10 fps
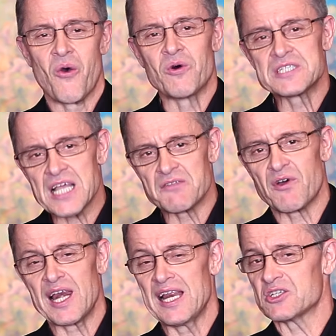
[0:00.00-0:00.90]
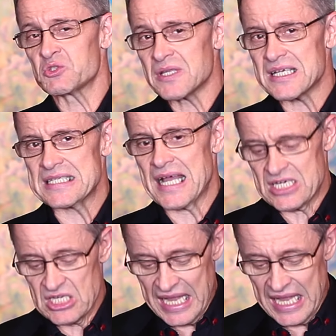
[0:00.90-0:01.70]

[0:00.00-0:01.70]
Он сотворил. Что это значит?